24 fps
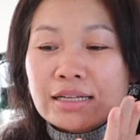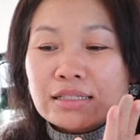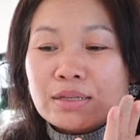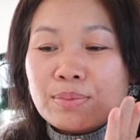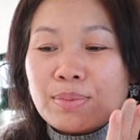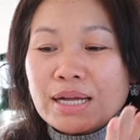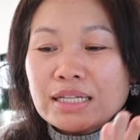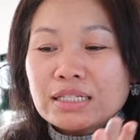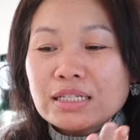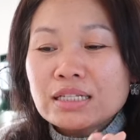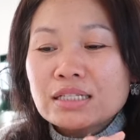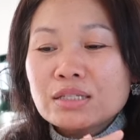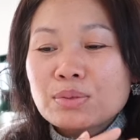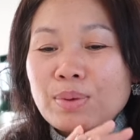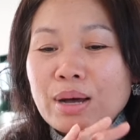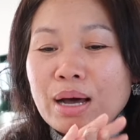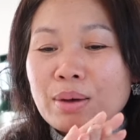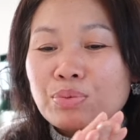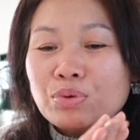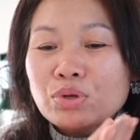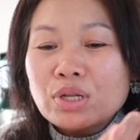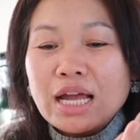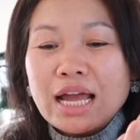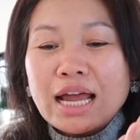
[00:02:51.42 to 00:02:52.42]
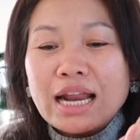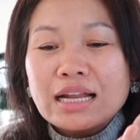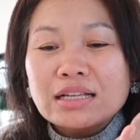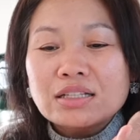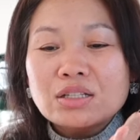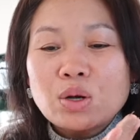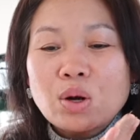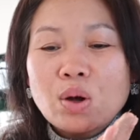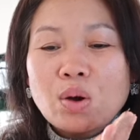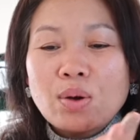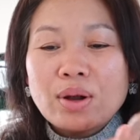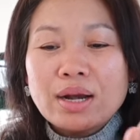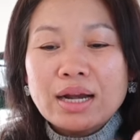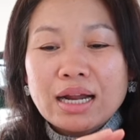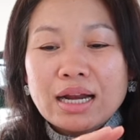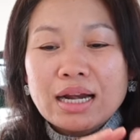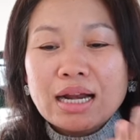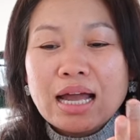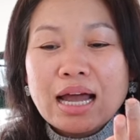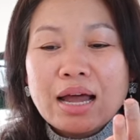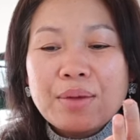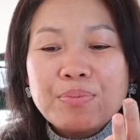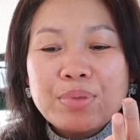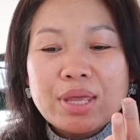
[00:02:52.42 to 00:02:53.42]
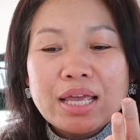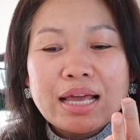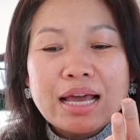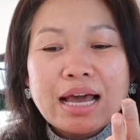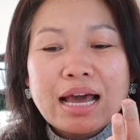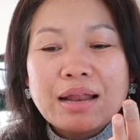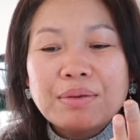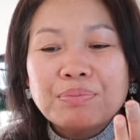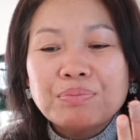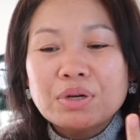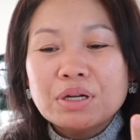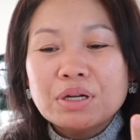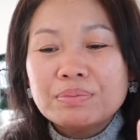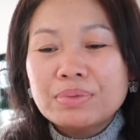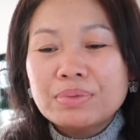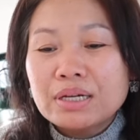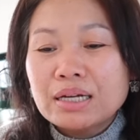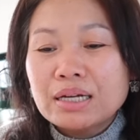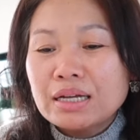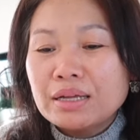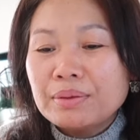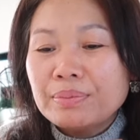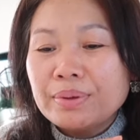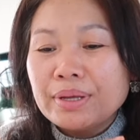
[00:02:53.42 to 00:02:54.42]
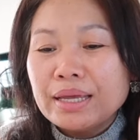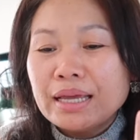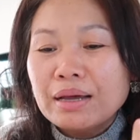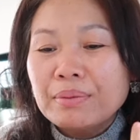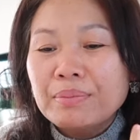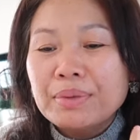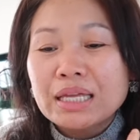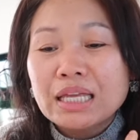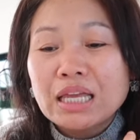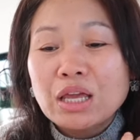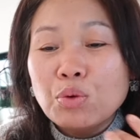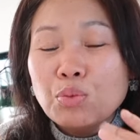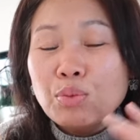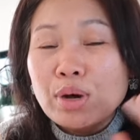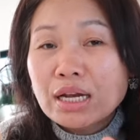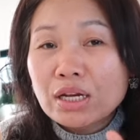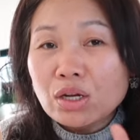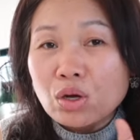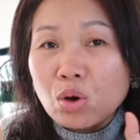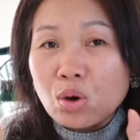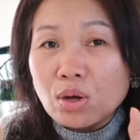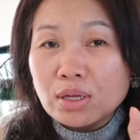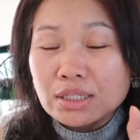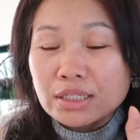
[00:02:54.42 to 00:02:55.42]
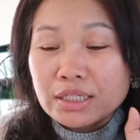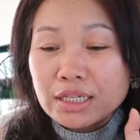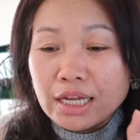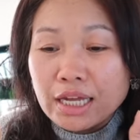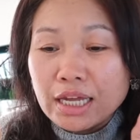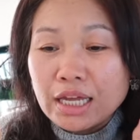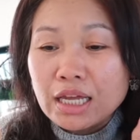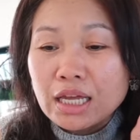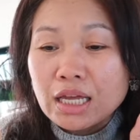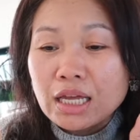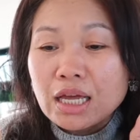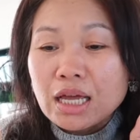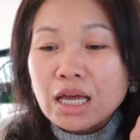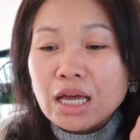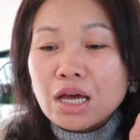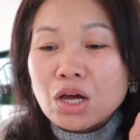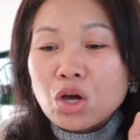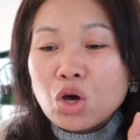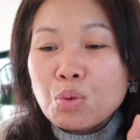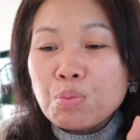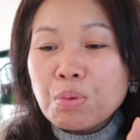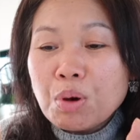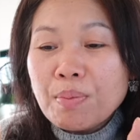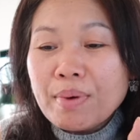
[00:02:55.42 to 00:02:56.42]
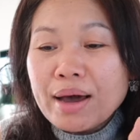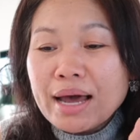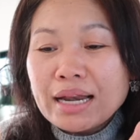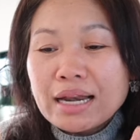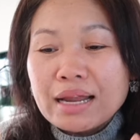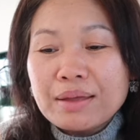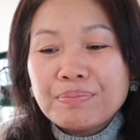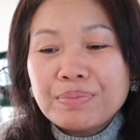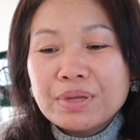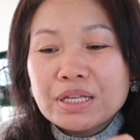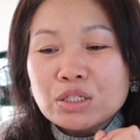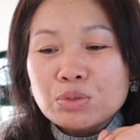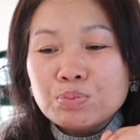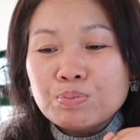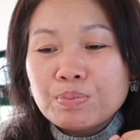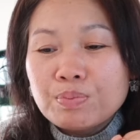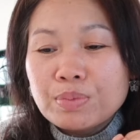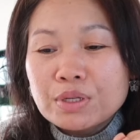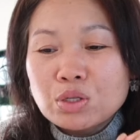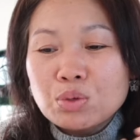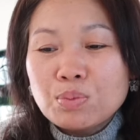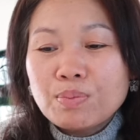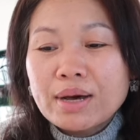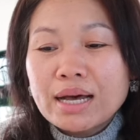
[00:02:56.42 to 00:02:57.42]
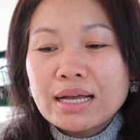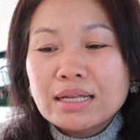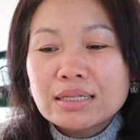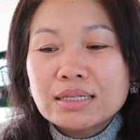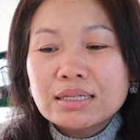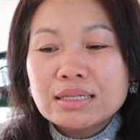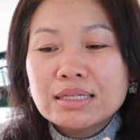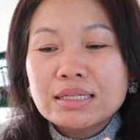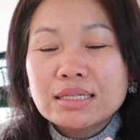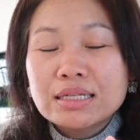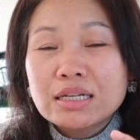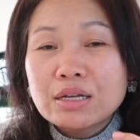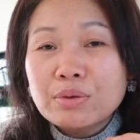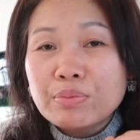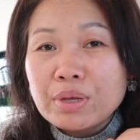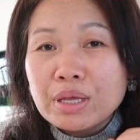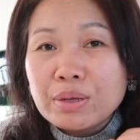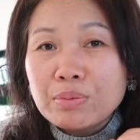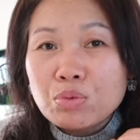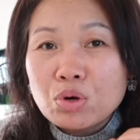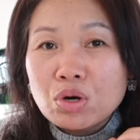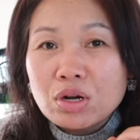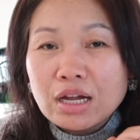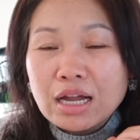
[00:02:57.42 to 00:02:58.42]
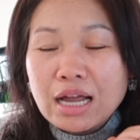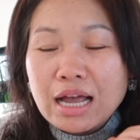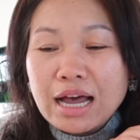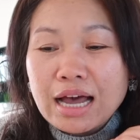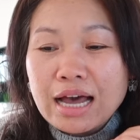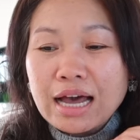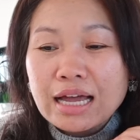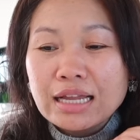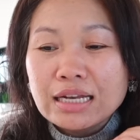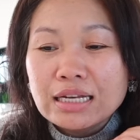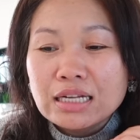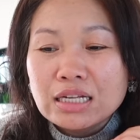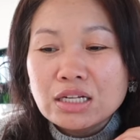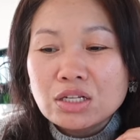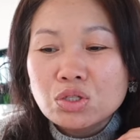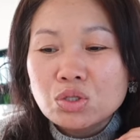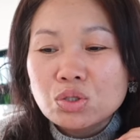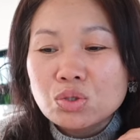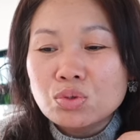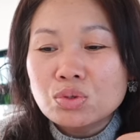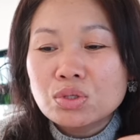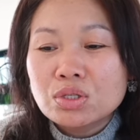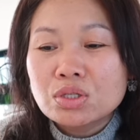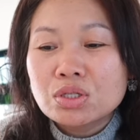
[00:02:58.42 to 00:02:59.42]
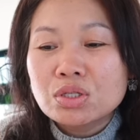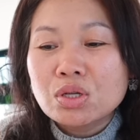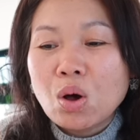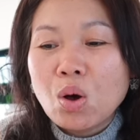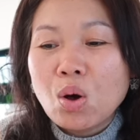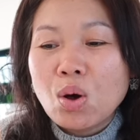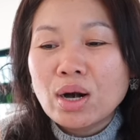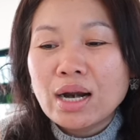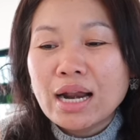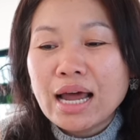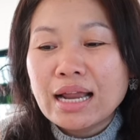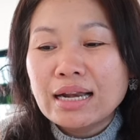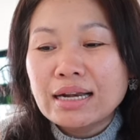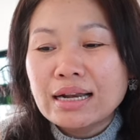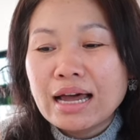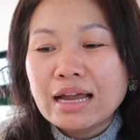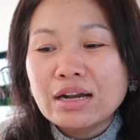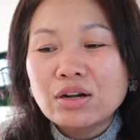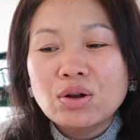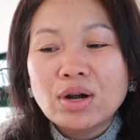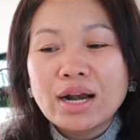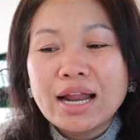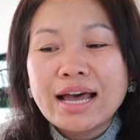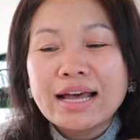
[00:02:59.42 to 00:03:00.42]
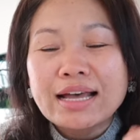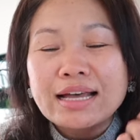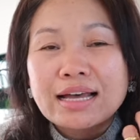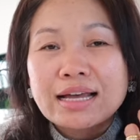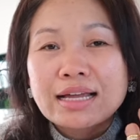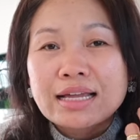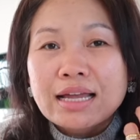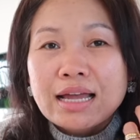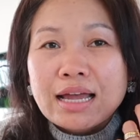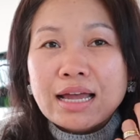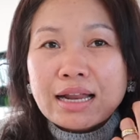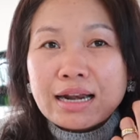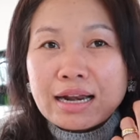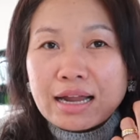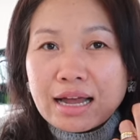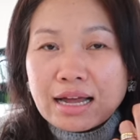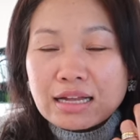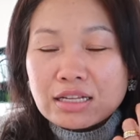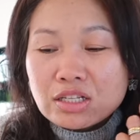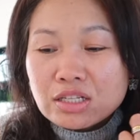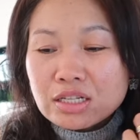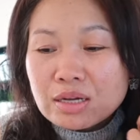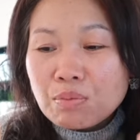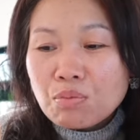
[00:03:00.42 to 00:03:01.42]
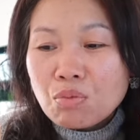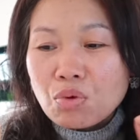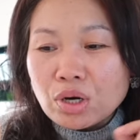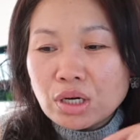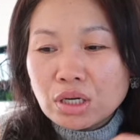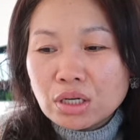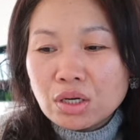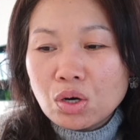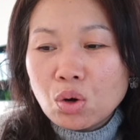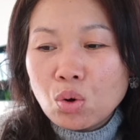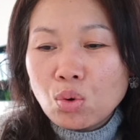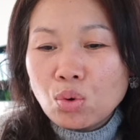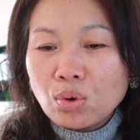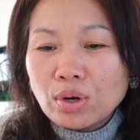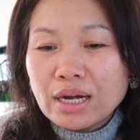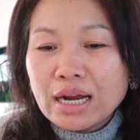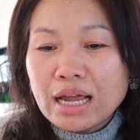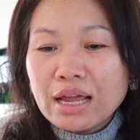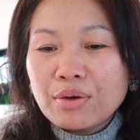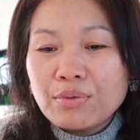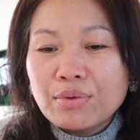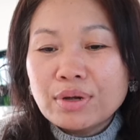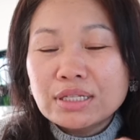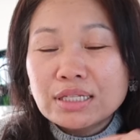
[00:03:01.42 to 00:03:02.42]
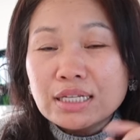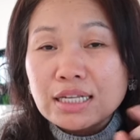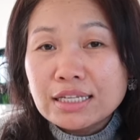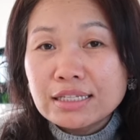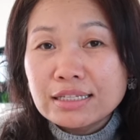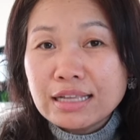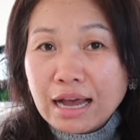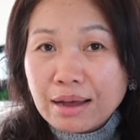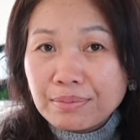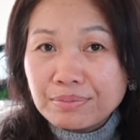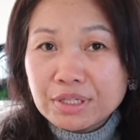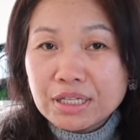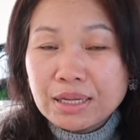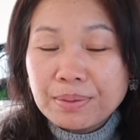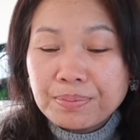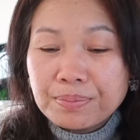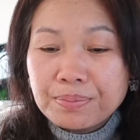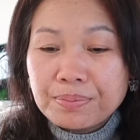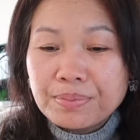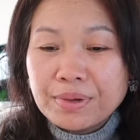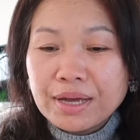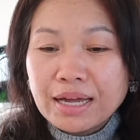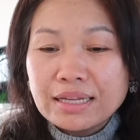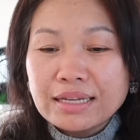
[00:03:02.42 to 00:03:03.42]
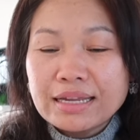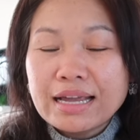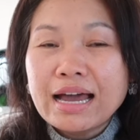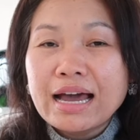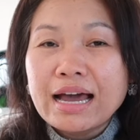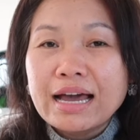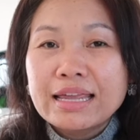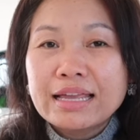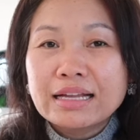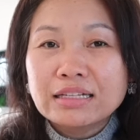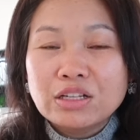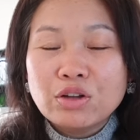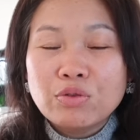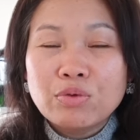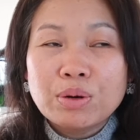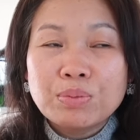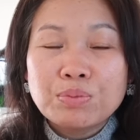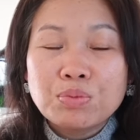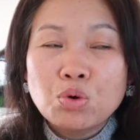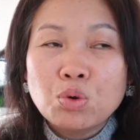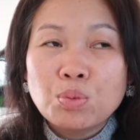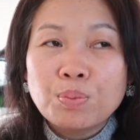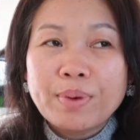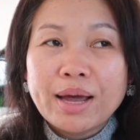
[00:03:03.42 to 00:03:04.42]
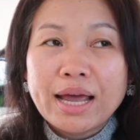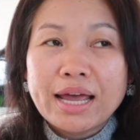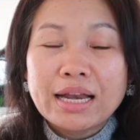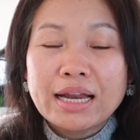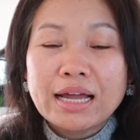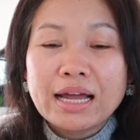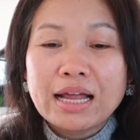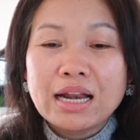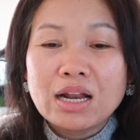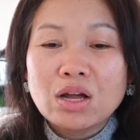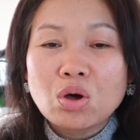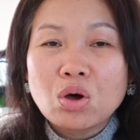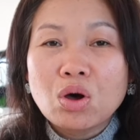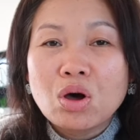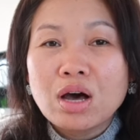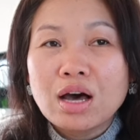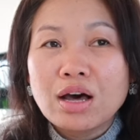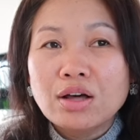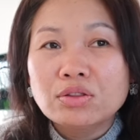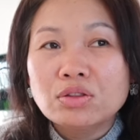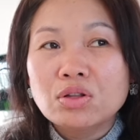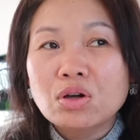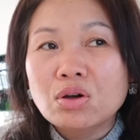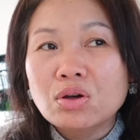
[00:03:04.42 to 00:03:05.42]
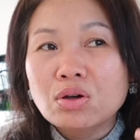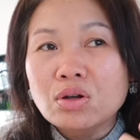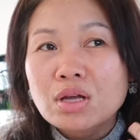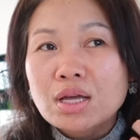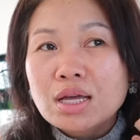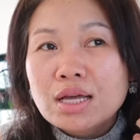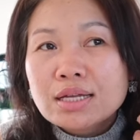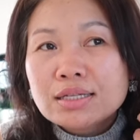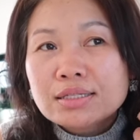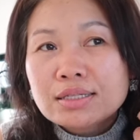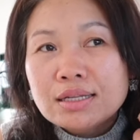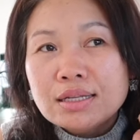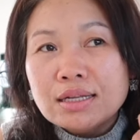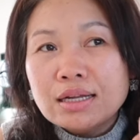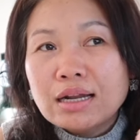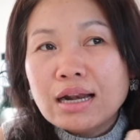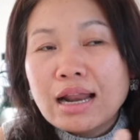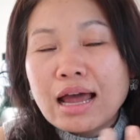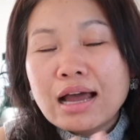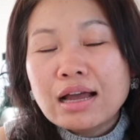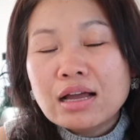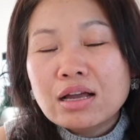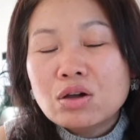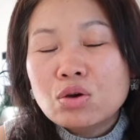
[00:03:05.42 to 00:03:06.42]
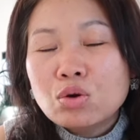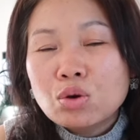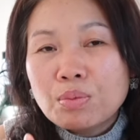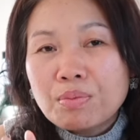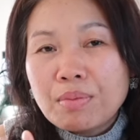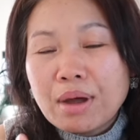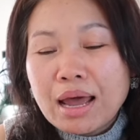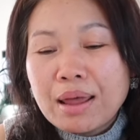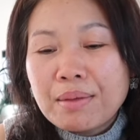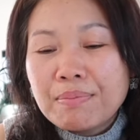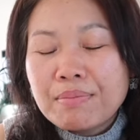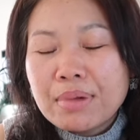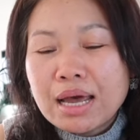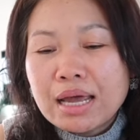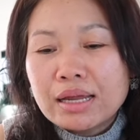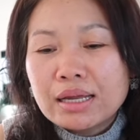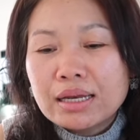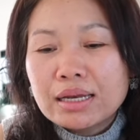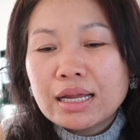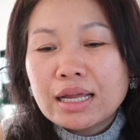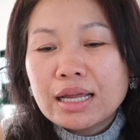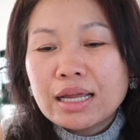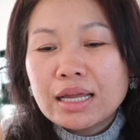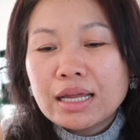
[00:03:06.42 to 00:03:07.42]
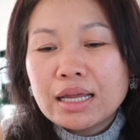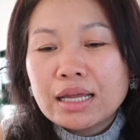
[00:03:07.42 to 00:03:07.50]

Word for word: สมาชิกสภาผู้แทนรัศดรนะคะมีการเปิดเผยเพียงไม่กี่วันก่อนที่งบประมาณในปีปัจจุบันซึ่งมีมูลค่า 1.2 ล้านล้านดอลลาร์นะคะจะหมดลงในวันที่ 30 กันยาอย่างที่วันพูดไปนะคะแล้วก็เขาต้องเสนอร่างกฎหมายใหม่ใน